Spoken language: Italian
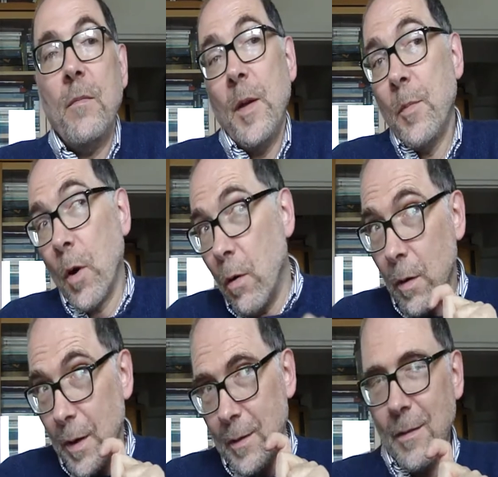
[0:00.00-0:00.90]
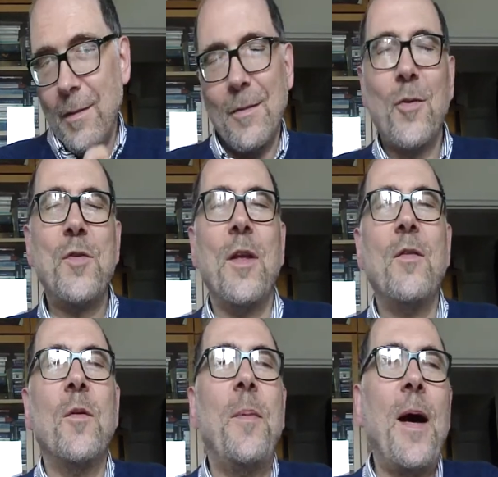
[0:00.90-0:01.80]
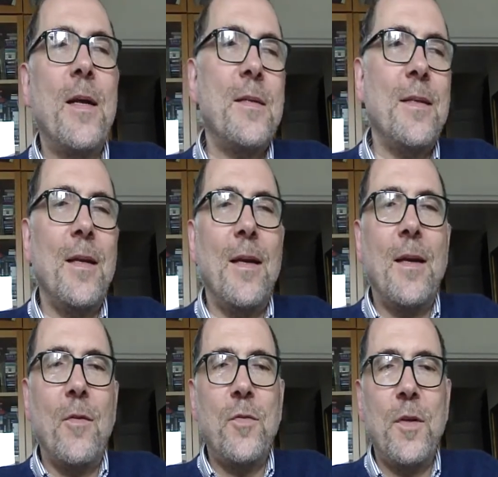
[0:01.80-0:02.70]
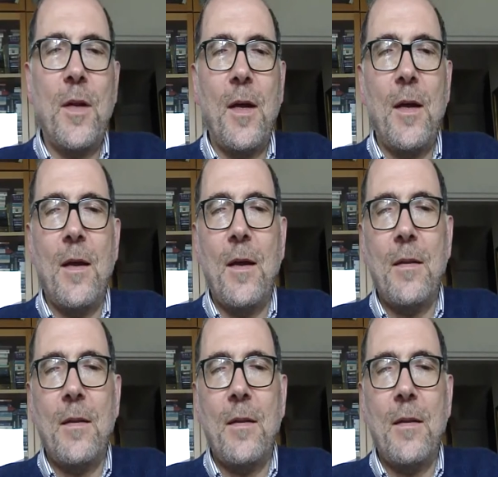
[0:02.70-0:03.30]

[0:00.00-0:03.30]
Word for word: librone di 800 pagine che uscirà